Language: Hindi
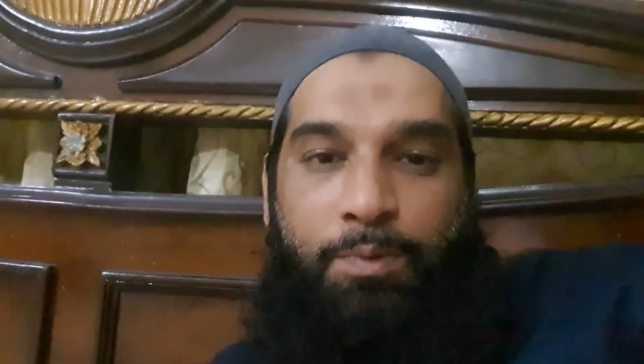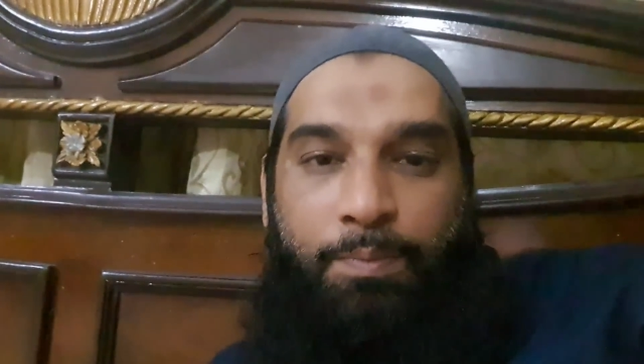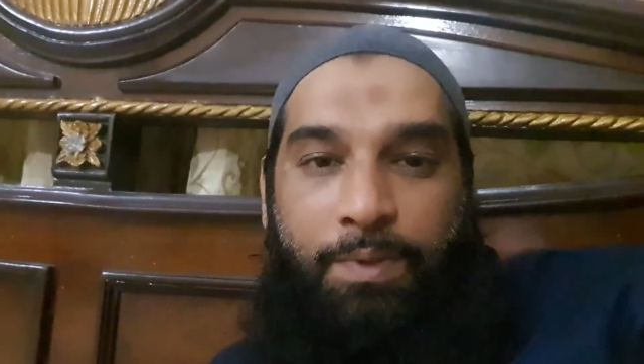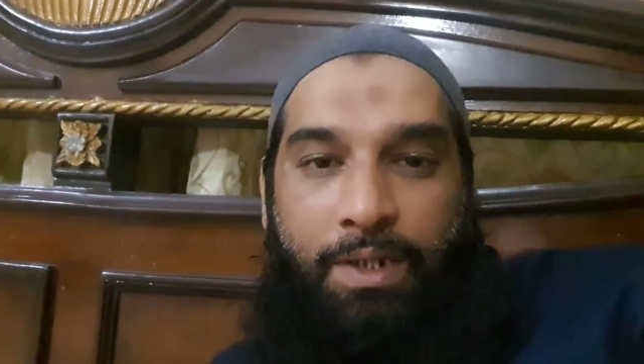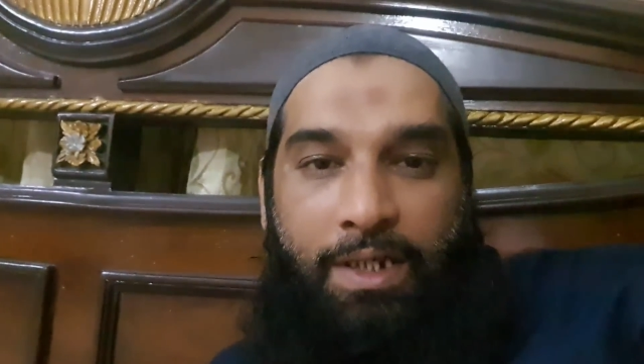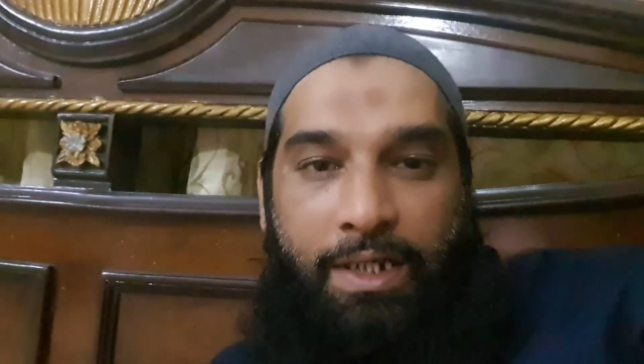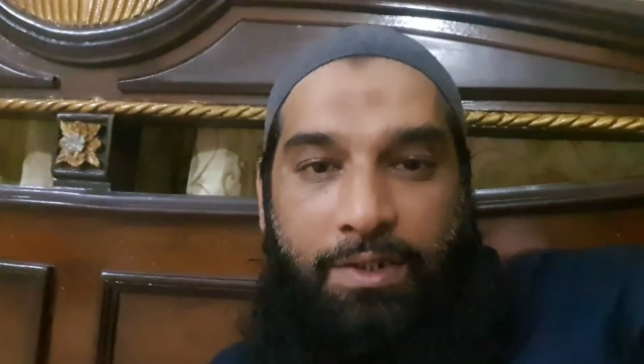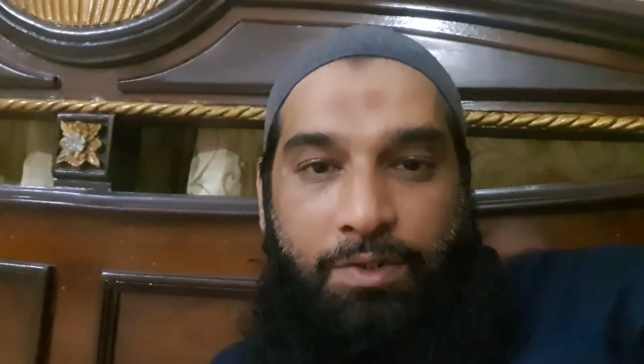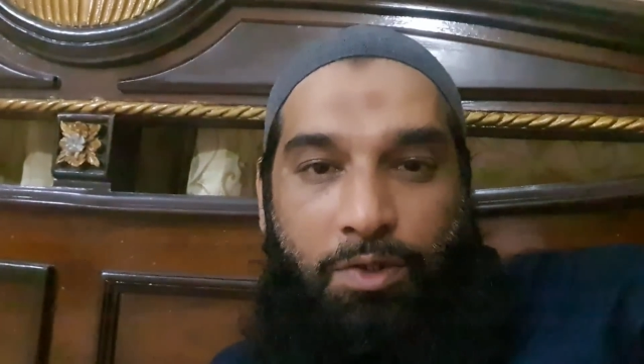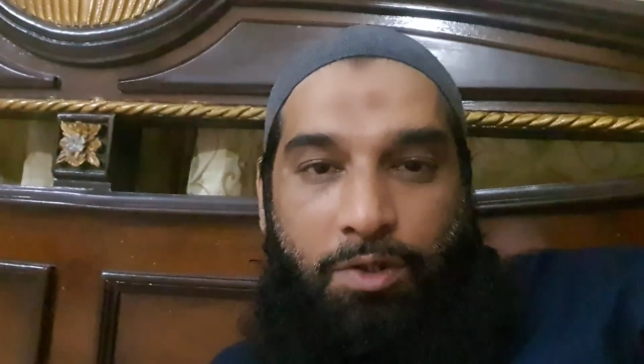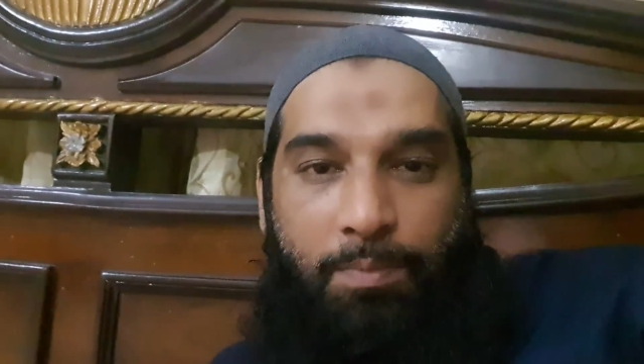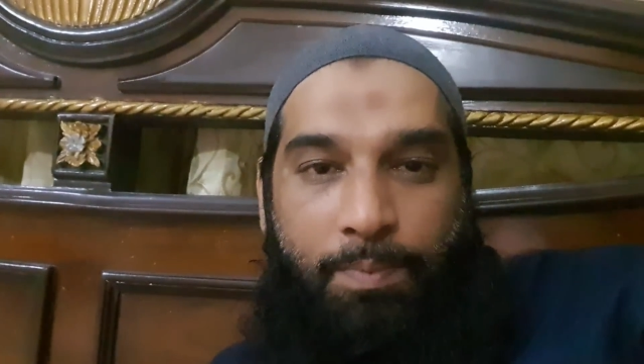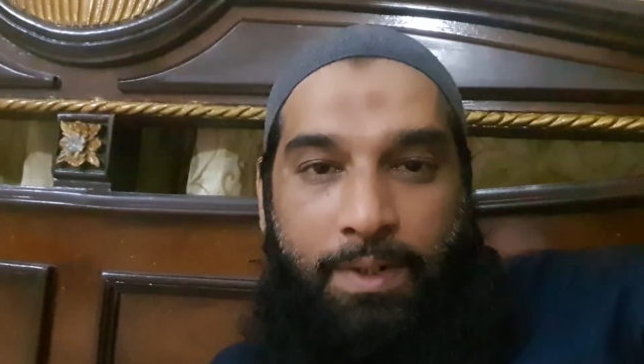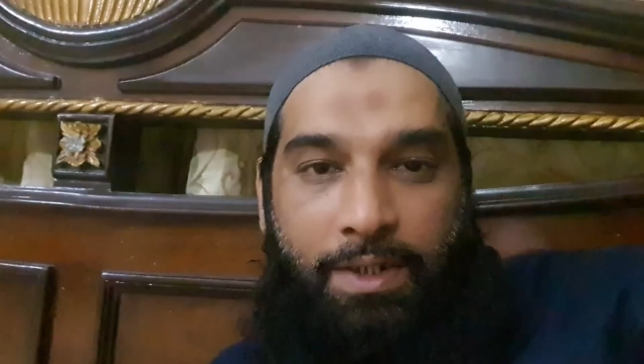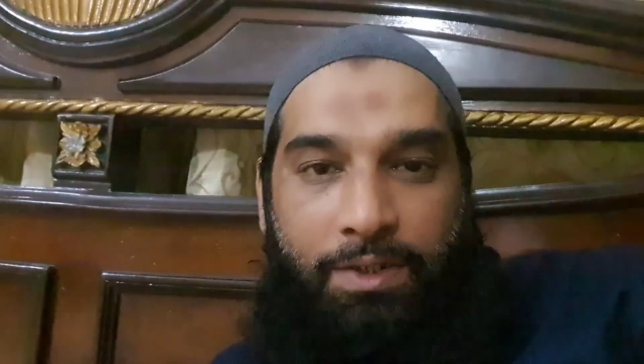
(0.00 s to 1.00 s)
मुमकिन
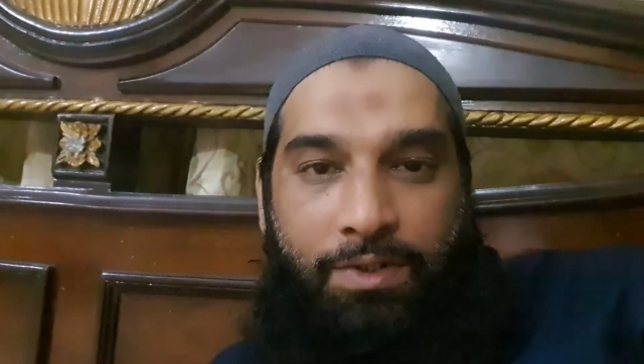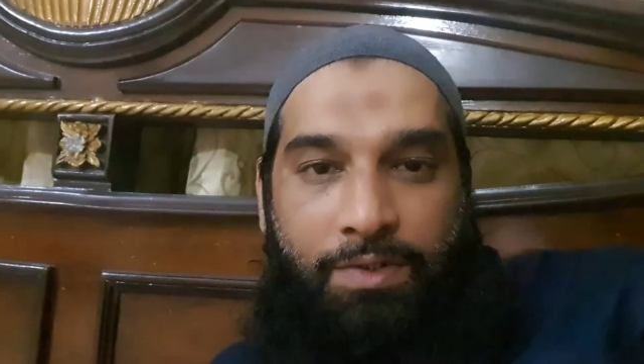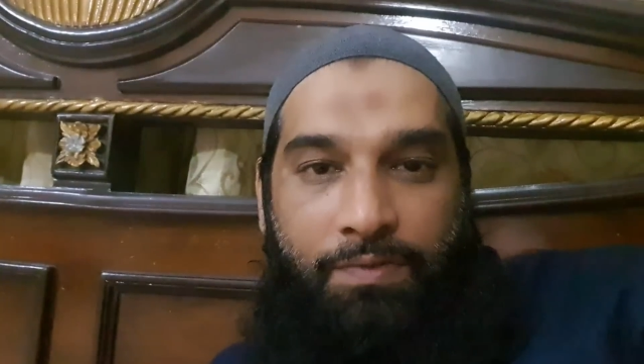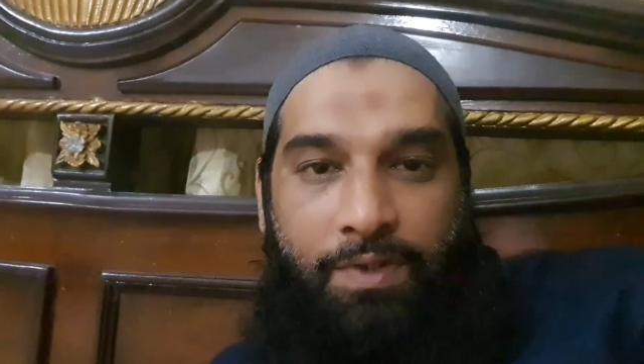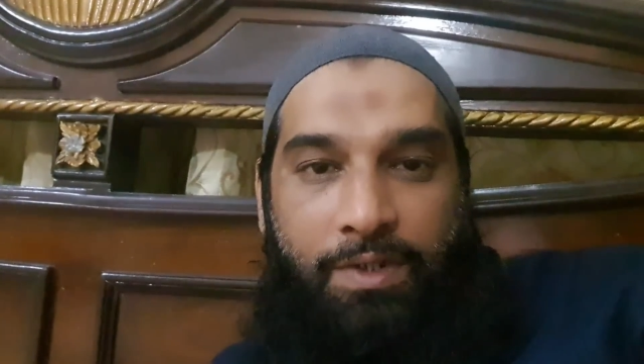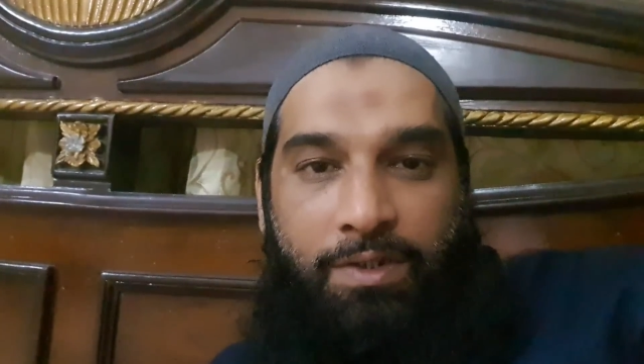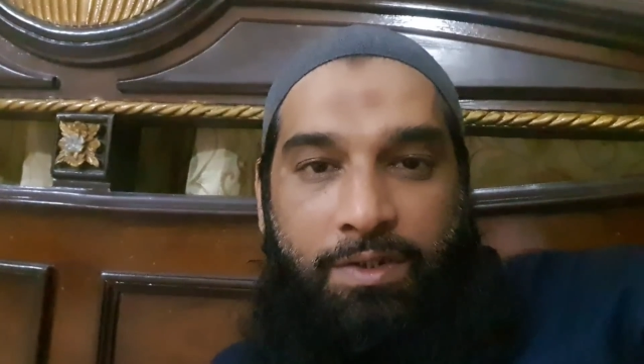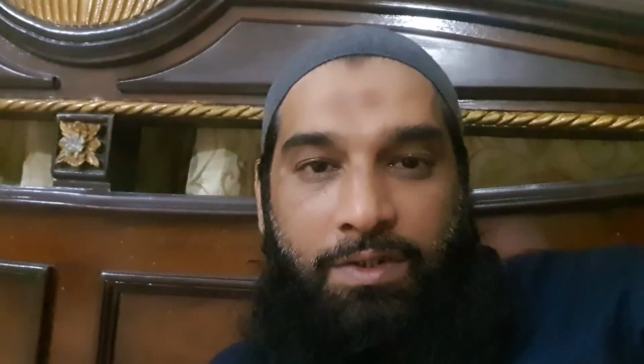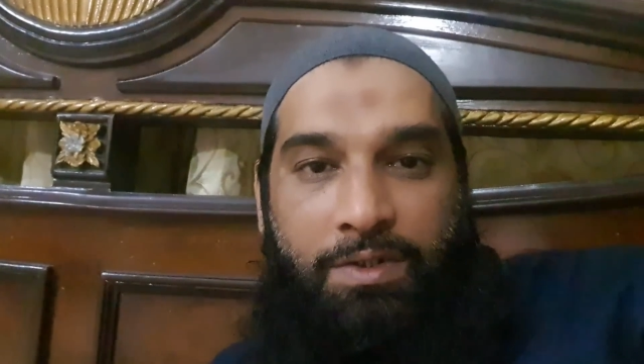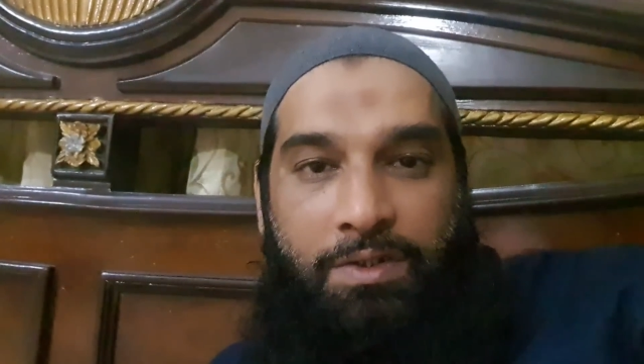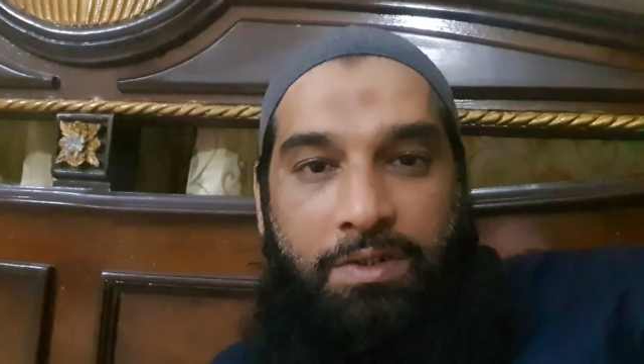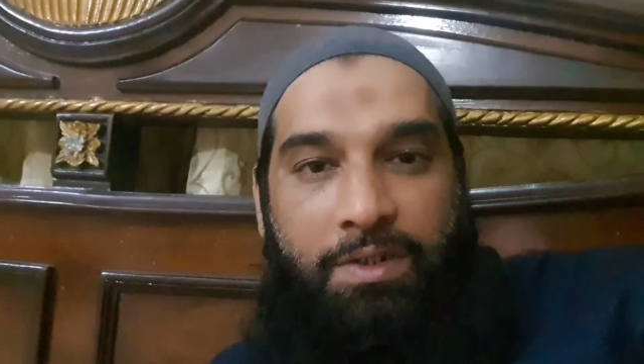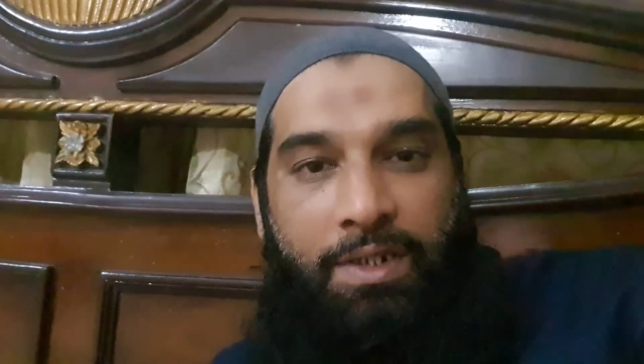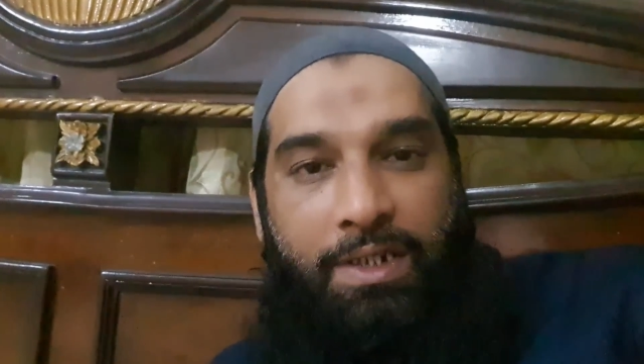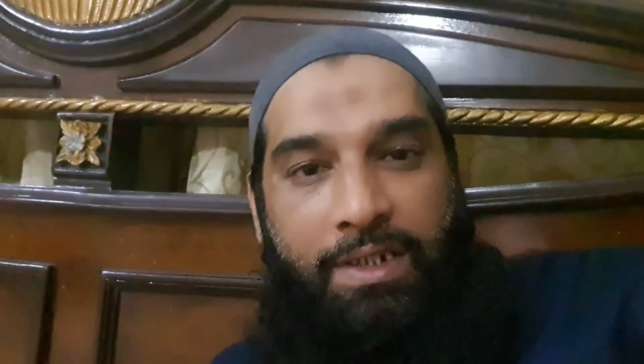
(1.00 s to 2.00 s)
तौर पे किसी वक्त